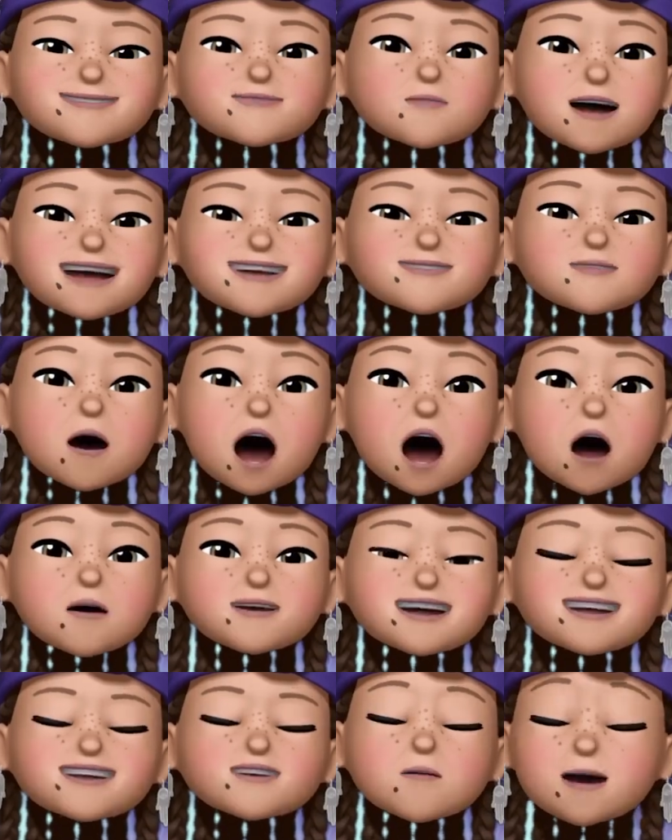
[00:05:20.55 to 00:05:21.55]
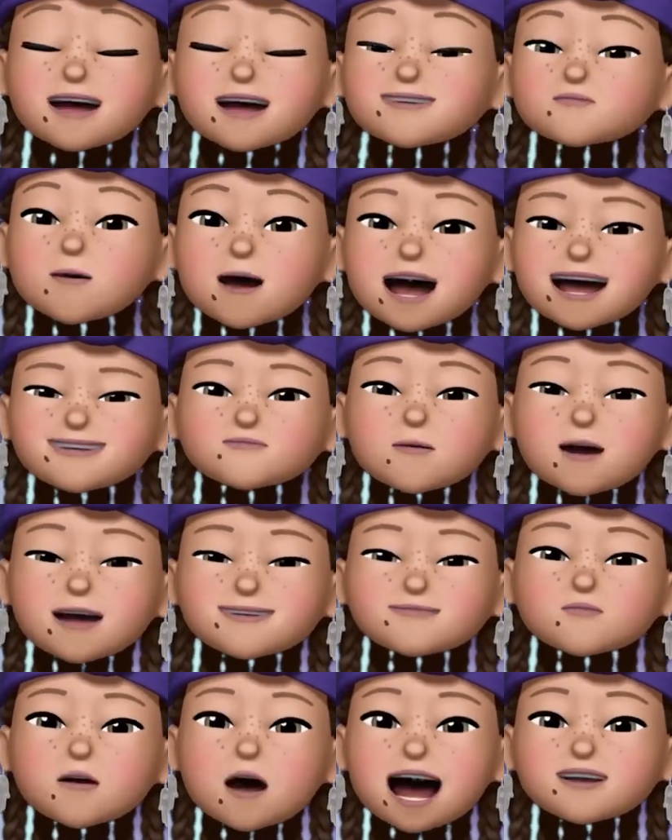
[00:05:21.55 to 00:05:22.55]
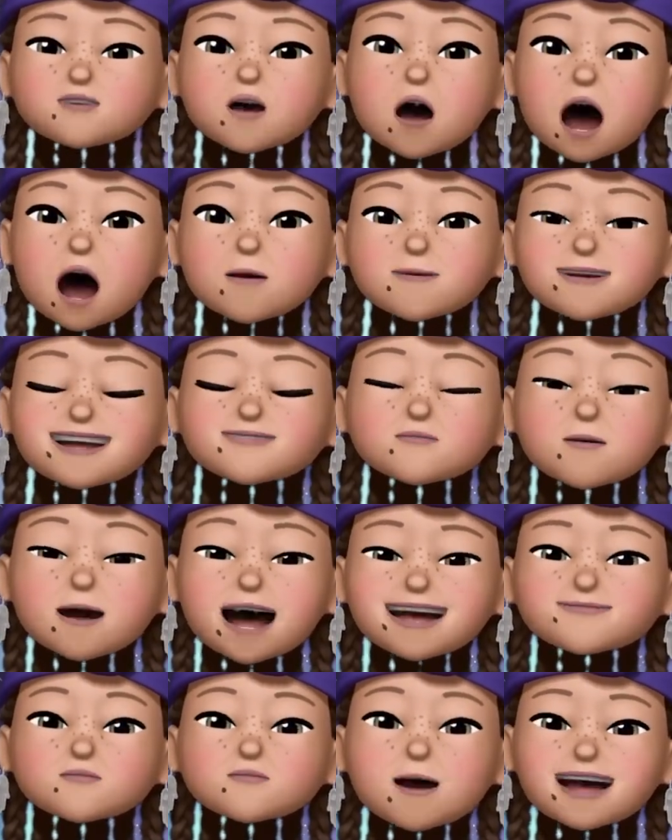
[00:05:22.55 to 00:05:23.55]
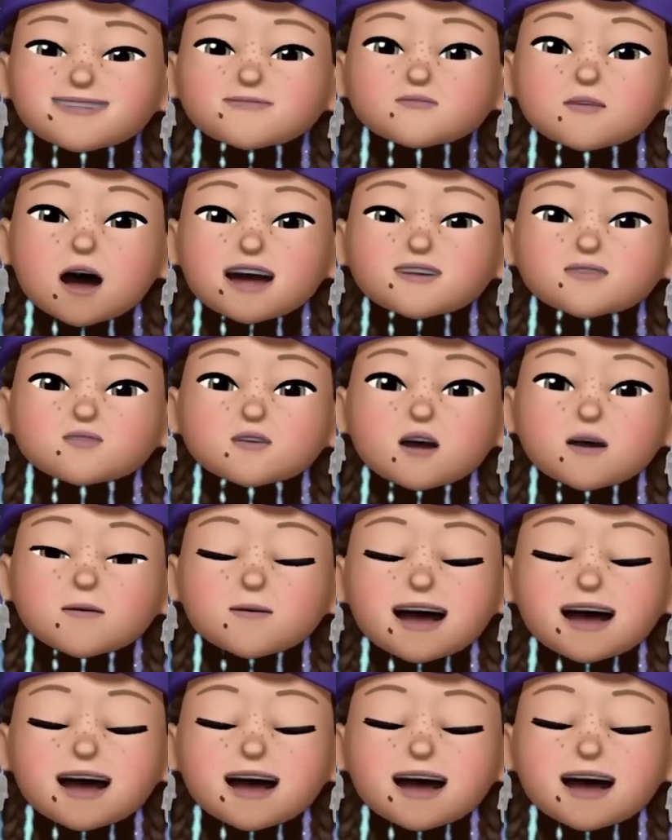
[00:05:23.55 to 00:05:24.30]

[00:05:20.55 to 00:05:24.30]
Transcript: en el trabajo, si esto ocurre el día de hoy intenta darle solución,